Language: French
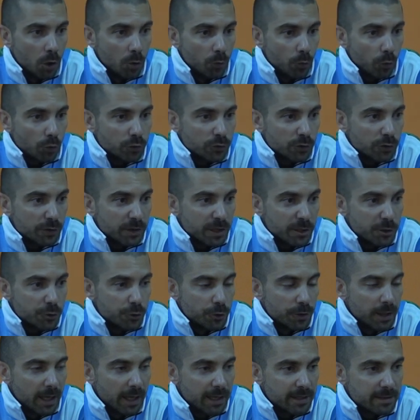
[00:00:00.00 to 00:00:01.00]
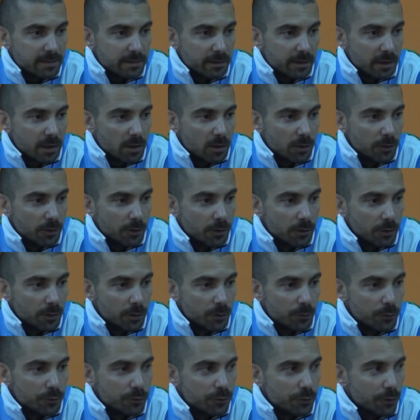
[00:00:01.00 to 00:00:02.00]
pourcentage de graisse avec le,
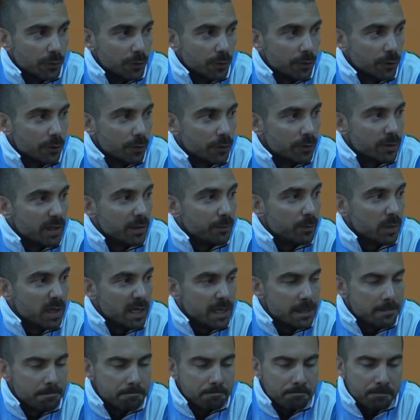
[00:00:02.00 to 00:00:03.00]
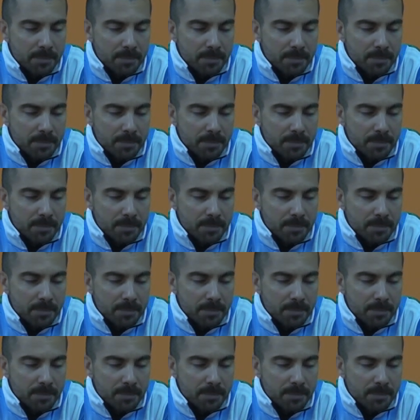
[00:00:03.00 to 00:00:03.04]
le mesure des plis.